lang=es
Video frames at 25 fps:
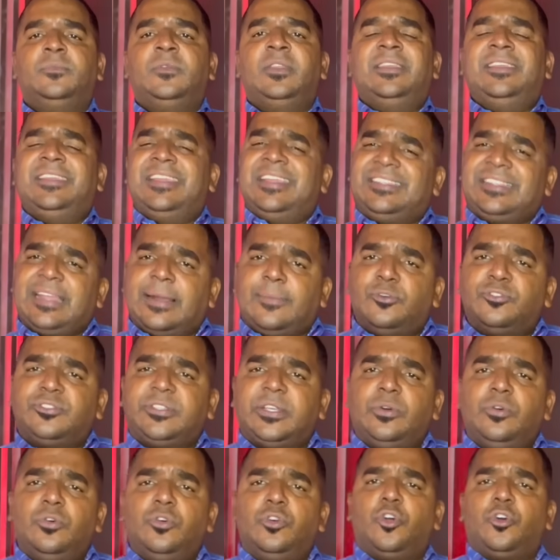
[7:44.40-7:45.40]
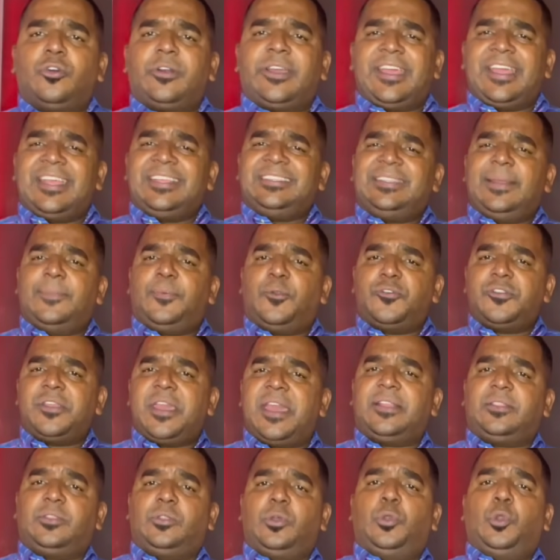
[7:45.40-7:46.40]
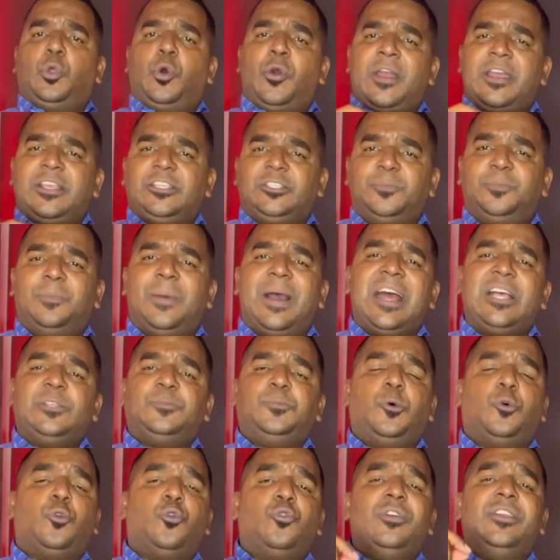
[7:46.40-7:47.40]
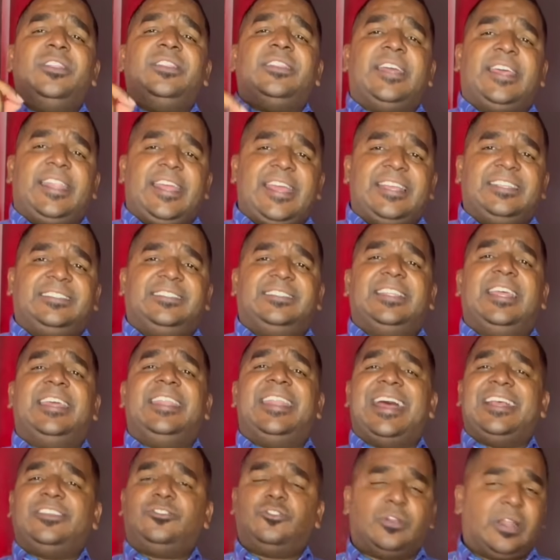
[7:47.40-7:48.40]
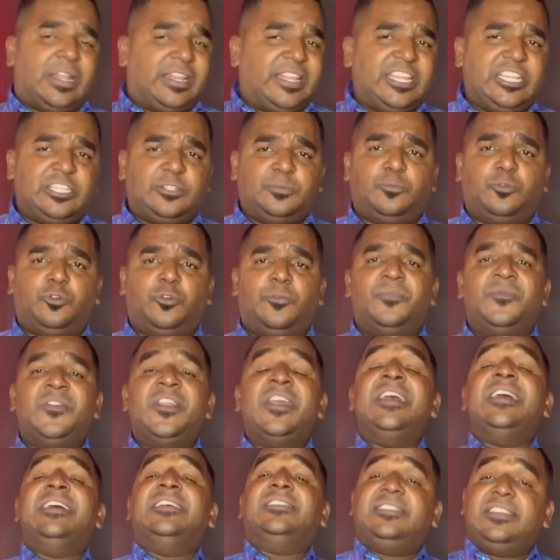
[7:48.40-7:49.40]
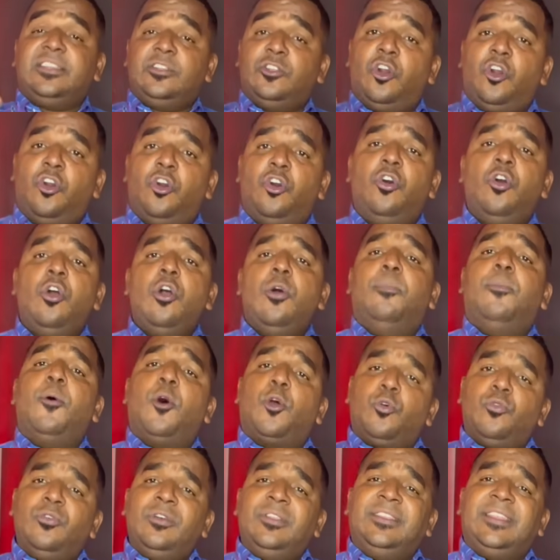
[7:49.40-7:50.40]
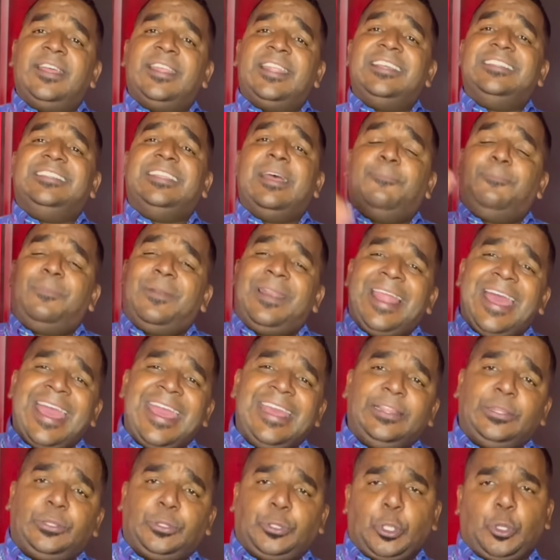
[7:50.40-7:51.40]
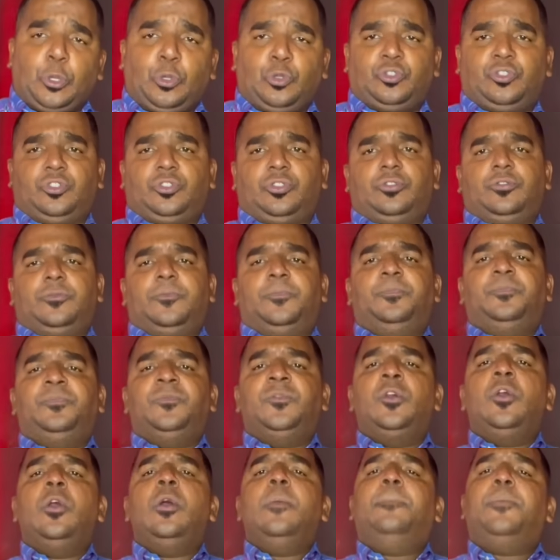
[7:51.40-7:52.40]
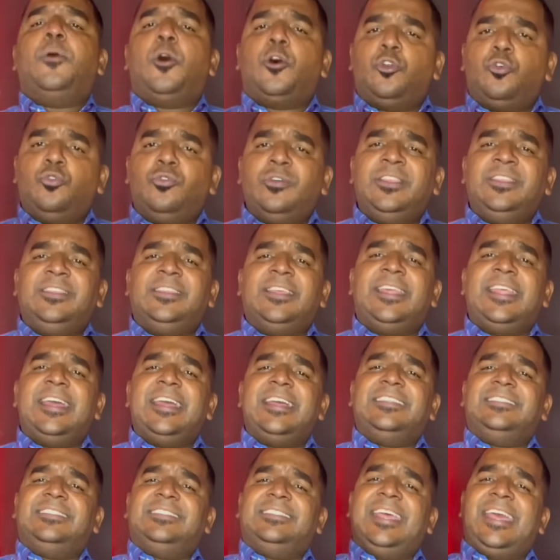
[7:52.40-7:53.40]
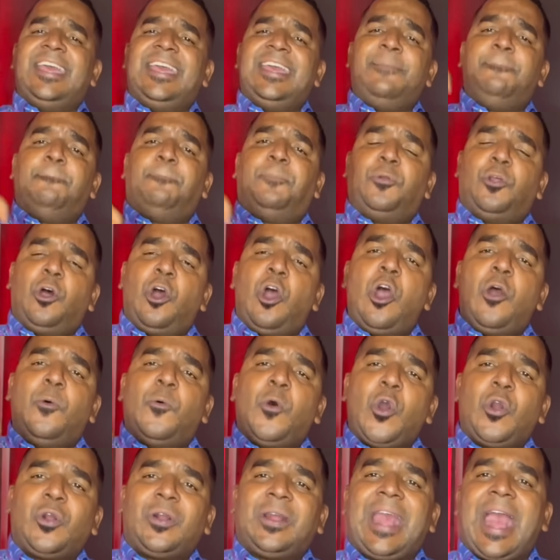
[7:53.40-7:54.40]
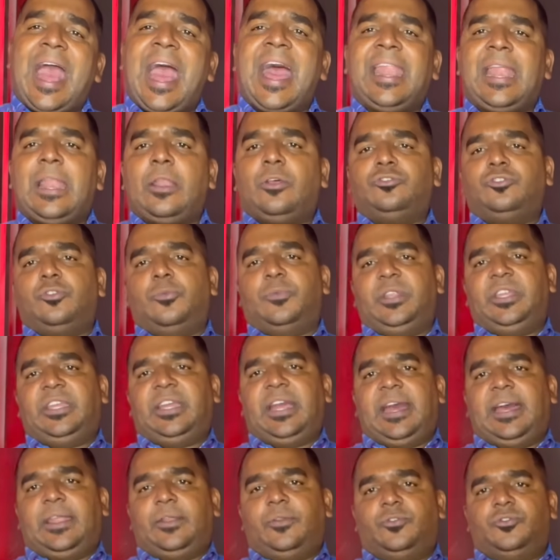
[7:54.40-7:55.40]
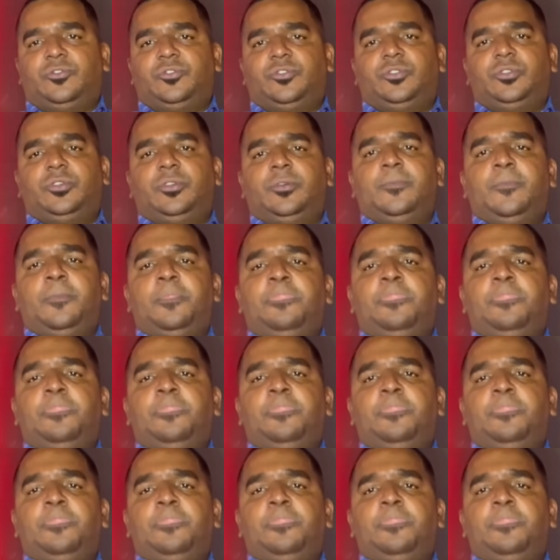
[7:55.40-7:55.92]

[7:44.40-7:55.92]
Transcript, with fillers: Y estamos seguros que este proyecto no es más por un interés de nacionalismo, sino por un interés de pleitos, por un interés de provocar a los dominicanos.